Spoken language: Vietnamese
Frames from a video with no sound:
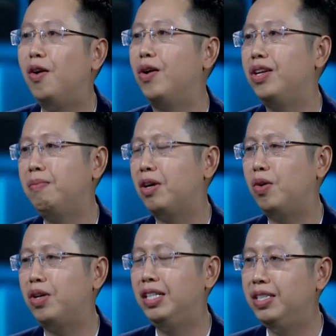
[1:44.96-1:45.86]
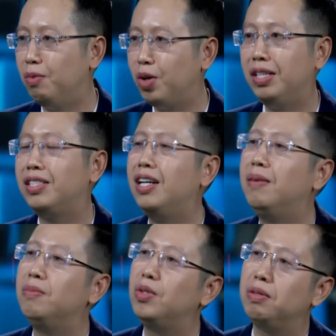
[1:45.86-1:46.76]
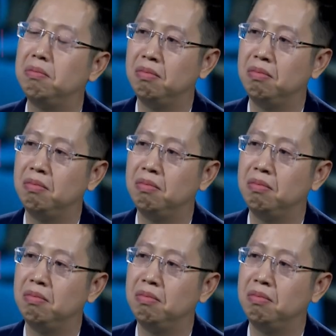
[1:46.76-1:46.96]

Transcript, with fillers: hội nhưng mà có khi chỉ một lần sai lầm thôi,